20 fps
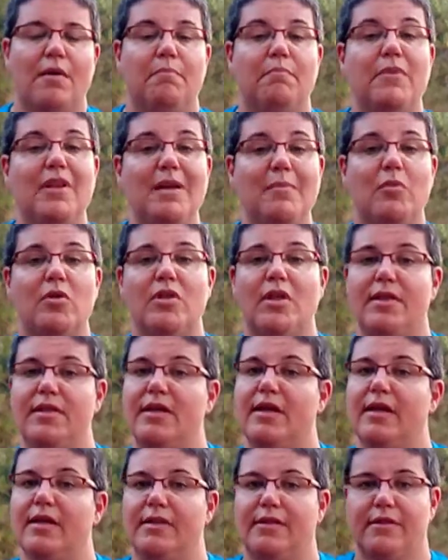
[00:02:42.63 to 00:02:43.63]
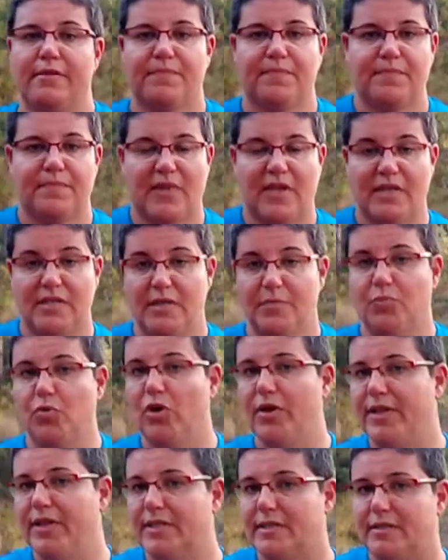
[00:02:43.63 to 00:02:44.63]
mínimo de 10 si
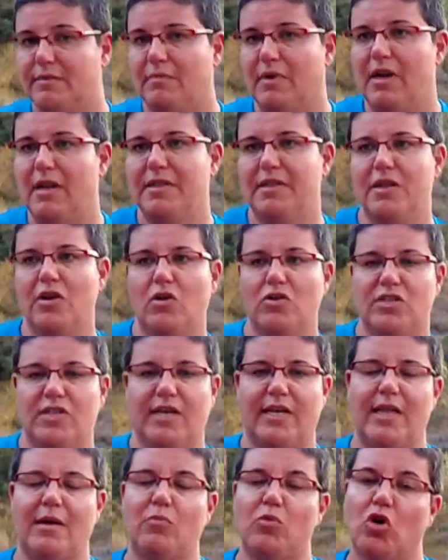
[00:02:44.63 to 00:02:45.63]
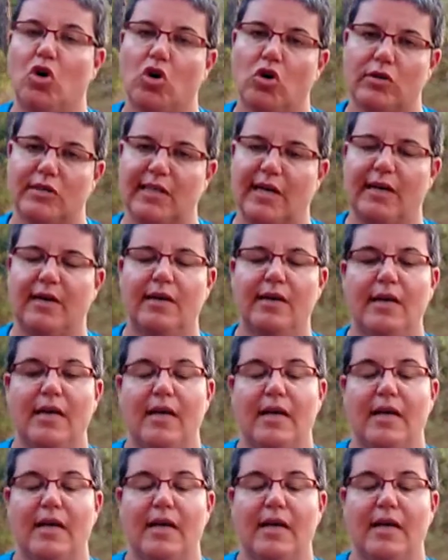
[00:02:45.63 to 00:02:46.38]
puedes, ¿vale? 5 se queda muy corta.